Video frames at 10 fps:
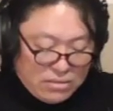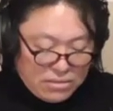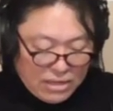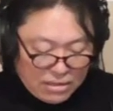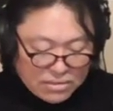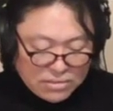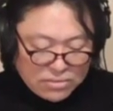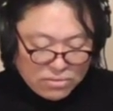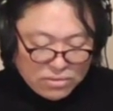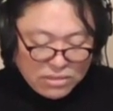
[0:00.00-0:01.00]
あれ
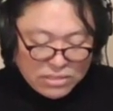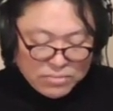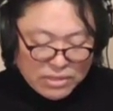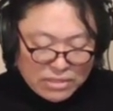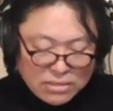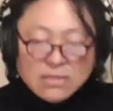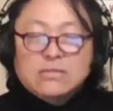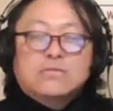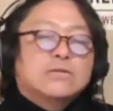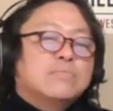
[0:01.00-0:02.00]
そのいつも
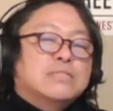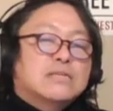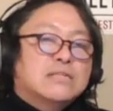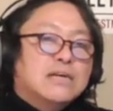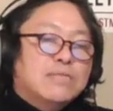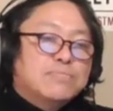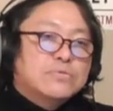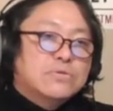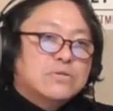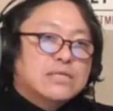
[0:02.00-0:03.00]
言いますが
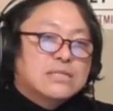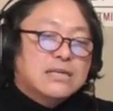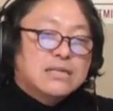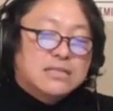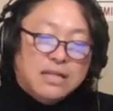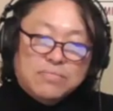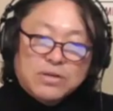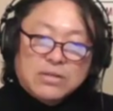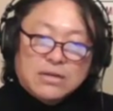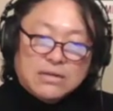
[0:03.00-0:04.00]
タイアップというのは先にね、
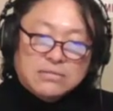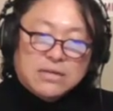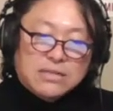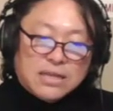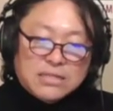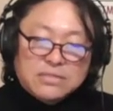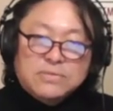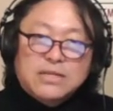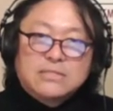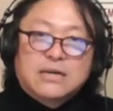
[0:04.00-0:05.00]
まあ、企画があって
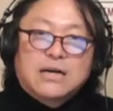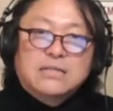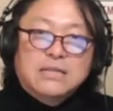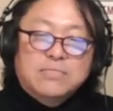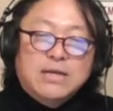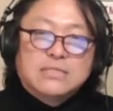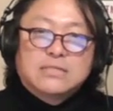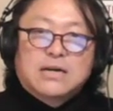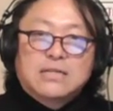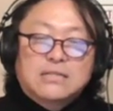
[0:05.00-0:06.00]
キャッチフレーズがあって
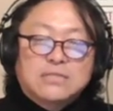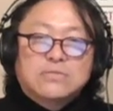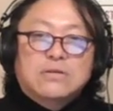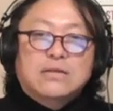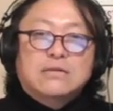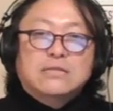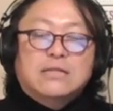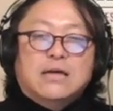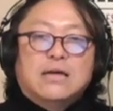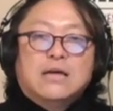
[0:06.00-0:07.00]
イメージがあってそれに合わせ
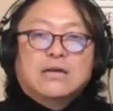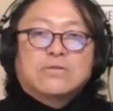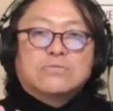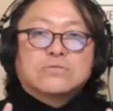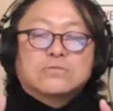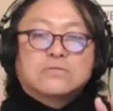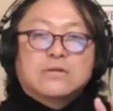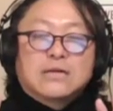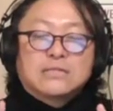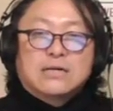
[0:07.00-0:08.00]
て曲作
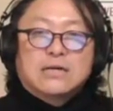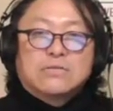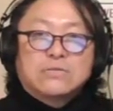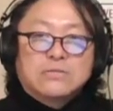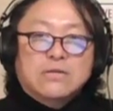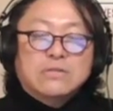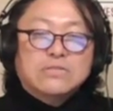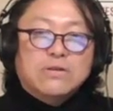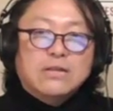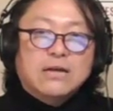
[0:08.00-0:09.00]
りがスタートしてで
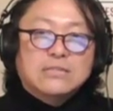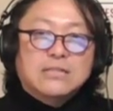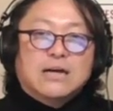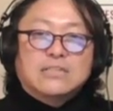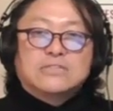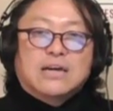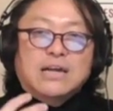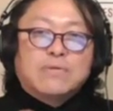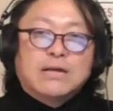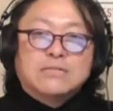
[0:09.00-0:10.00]
それに合わせた歌手が
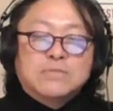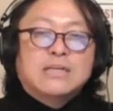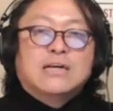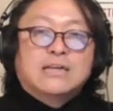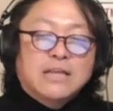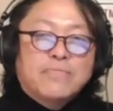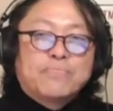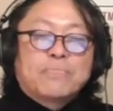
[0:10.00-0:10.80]
選ばれるみたいなね、